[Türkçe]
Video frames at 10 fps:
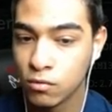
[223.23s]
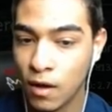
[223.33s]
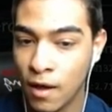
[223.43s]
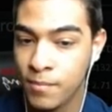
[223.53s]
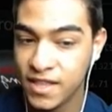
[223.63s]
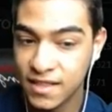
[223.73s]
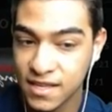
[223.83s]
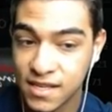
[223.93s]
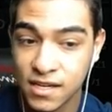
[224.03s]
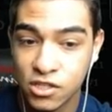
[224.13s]
Ha bir de
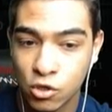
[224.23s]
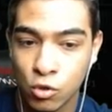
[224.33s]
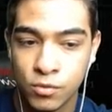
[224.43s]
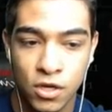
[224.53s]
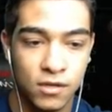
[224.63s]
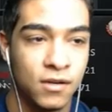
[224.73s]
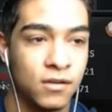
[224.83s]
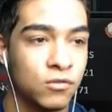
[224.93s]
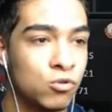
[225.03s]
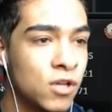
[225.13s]
deseni çıkıyor
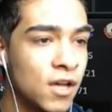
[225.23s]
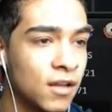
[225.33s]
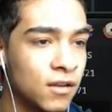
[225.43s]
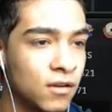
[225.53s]
bıçakların. Güzel.